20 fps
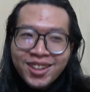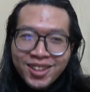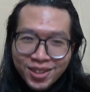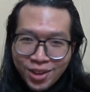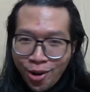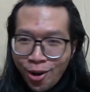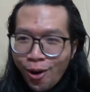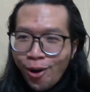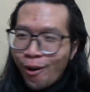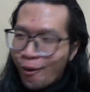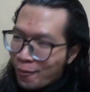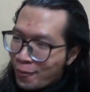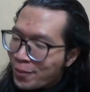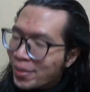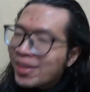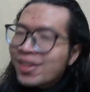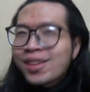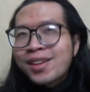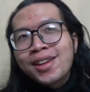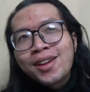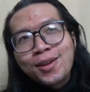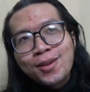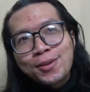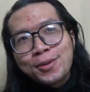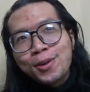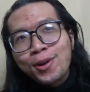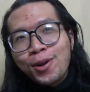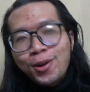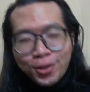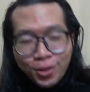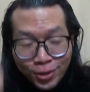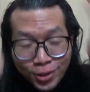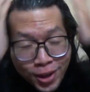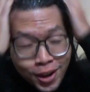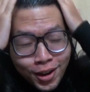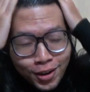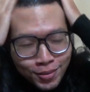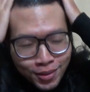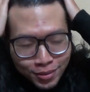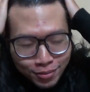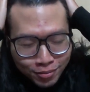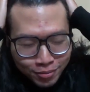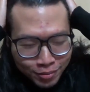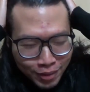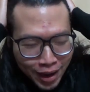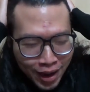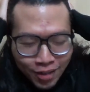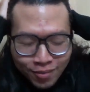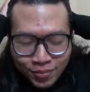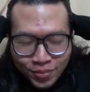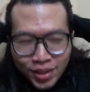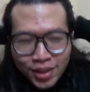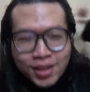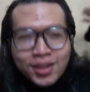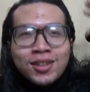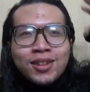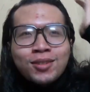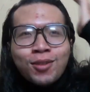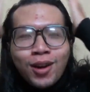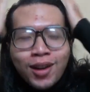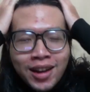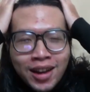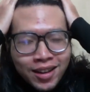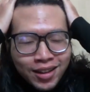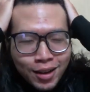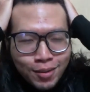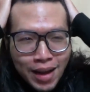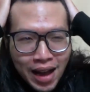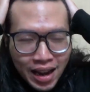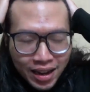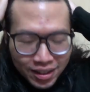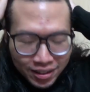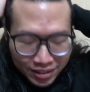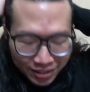nó nó nó thơm lắm mà hoặc là các bạn